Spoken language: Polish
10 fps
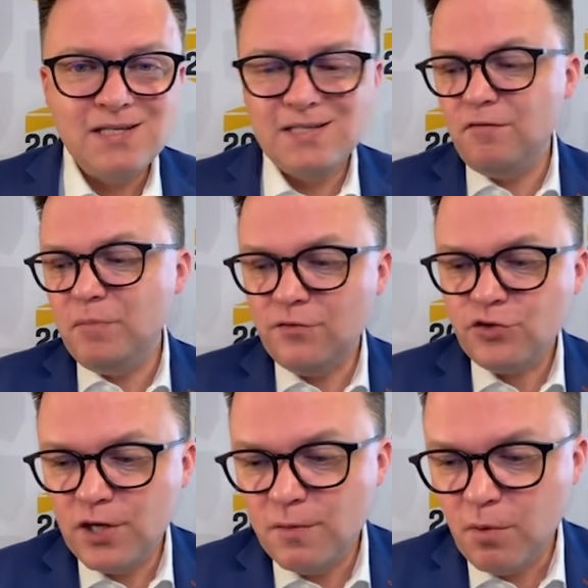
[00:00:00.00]
zestaw
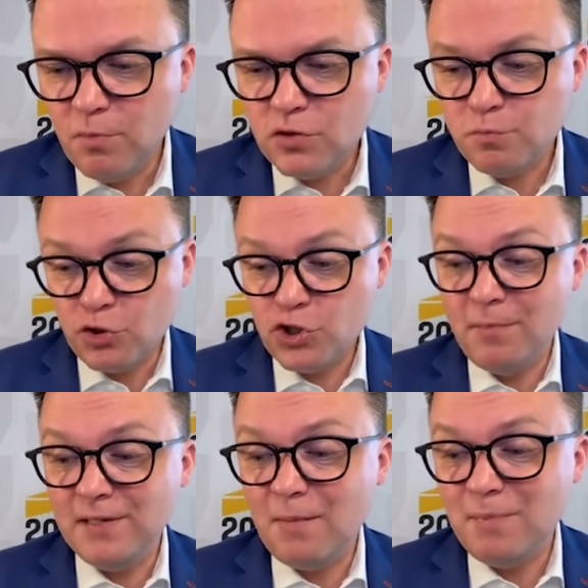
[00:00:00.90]
pierwszej pomocy,
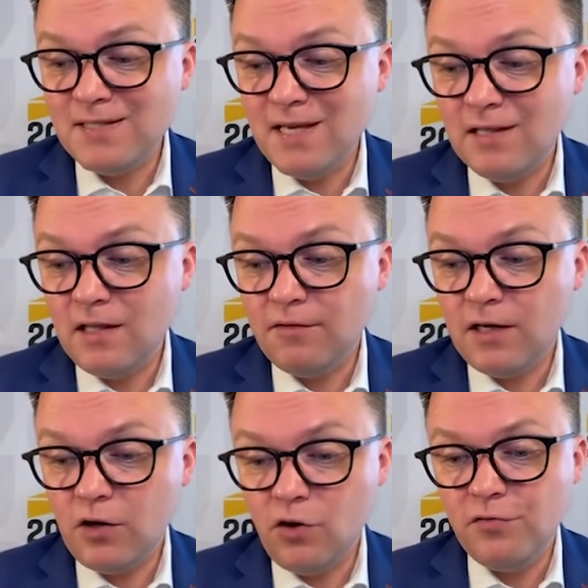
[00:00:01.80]
potrzeby dla pacjenta
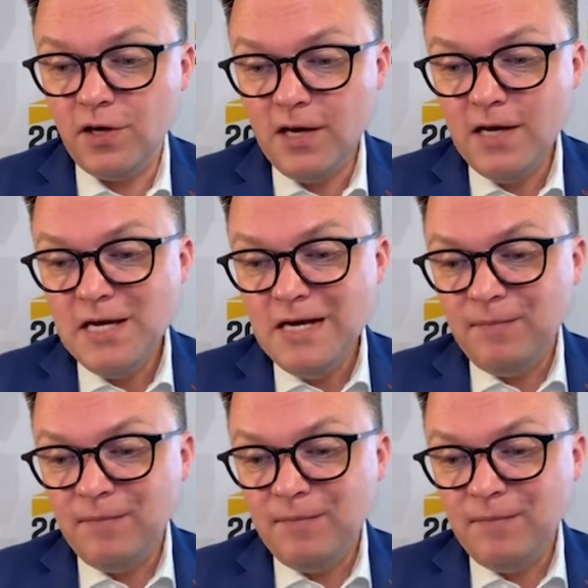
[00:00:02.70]
w Krakowie.